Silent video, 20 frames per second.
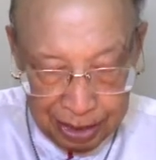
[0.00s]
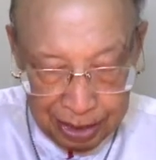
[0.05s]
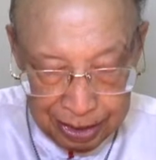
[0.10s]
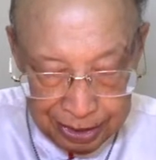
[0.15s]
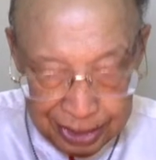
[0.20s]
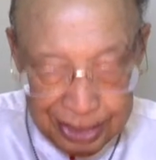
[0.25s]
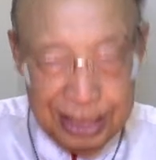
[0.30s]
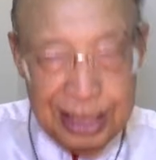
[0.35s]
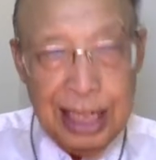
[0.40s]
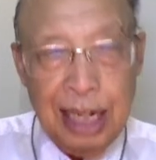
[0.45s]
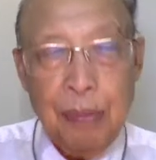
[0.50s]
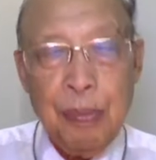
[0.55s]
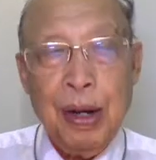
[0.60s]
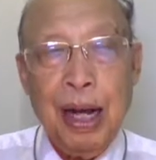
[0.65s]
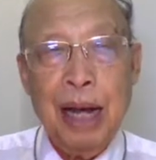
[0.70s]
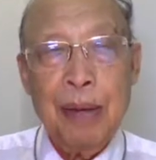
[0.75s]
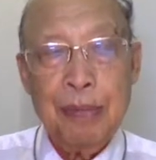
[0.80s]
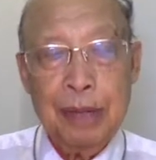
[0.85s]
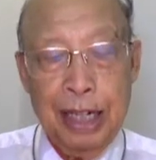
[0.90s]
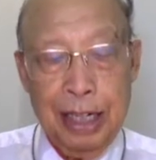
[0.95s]
เสื้อในพระ
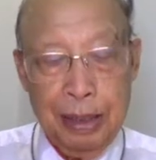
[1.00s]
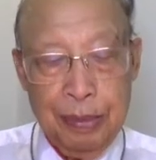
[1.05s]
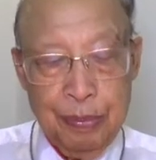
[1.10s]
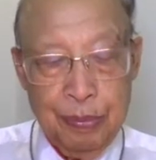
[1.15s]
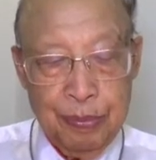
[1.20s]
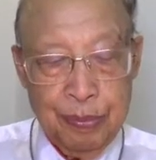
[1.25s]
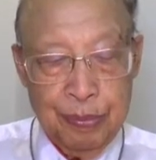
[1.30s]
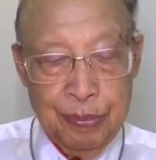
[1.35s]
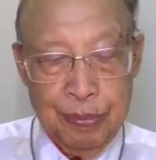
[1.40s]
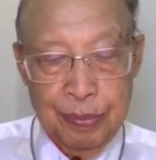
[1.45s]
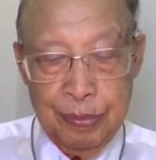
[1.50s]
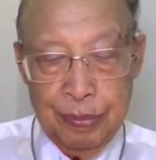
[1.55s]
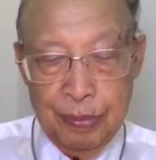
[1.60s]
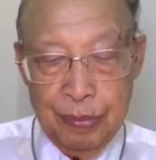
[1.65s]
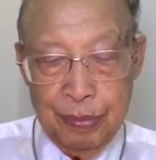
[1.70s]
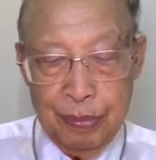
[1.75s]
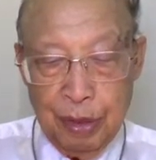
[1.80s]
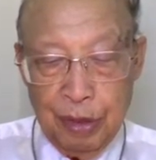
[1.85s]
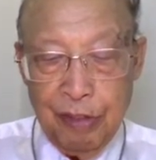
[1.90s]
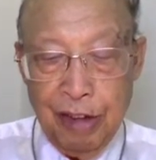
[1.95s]
คำนั้น
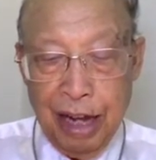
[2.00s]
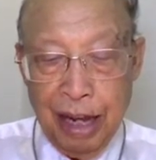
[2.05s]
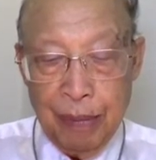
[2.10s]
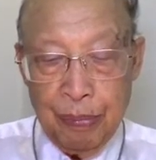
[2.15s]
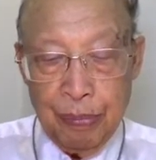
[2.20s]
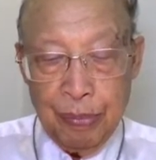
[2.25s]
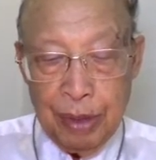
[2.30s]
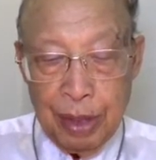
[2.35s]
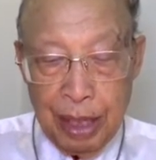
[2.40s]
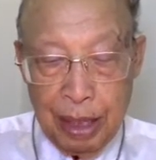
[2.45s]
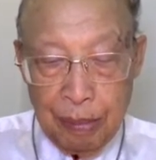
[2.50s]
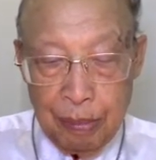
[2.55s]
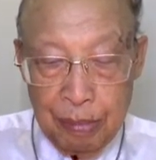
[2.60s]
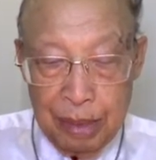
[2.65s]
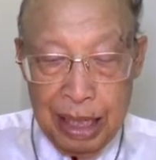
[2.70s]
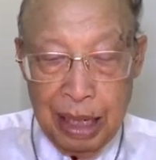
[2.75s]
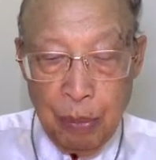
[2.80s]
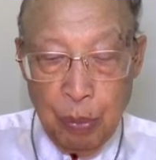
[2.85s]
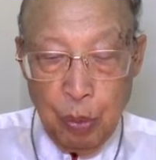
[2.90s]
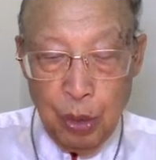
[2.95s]
เพื่อนว่า เมื่อ
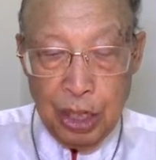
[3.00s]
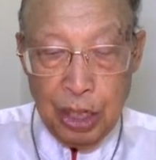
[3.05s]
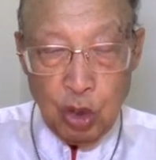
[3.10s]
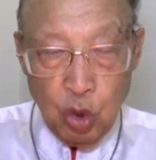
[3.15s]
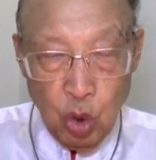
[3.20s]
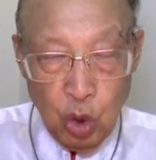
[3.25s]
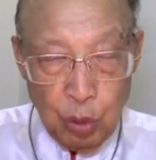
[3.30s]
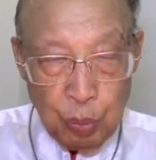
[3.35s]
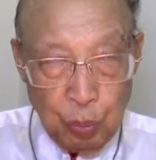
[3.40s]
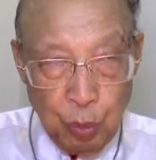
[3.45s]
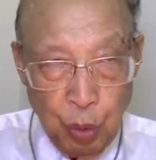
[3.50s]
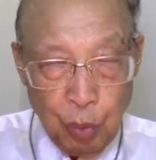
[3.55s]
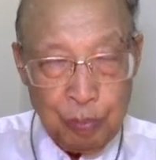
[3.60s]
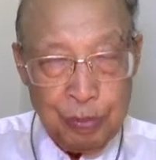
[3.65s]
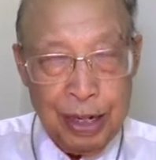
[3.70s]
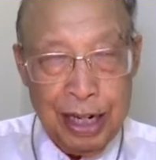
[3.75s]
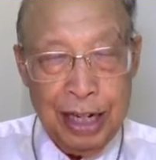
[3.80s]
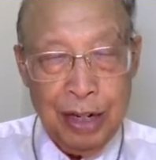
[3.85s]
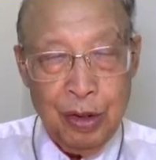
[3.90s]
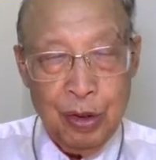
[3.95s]
ผู้นั้นค้นพบ
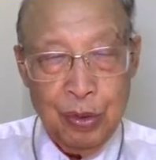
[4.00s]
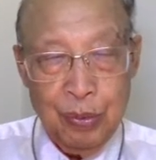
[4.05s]
แล้ว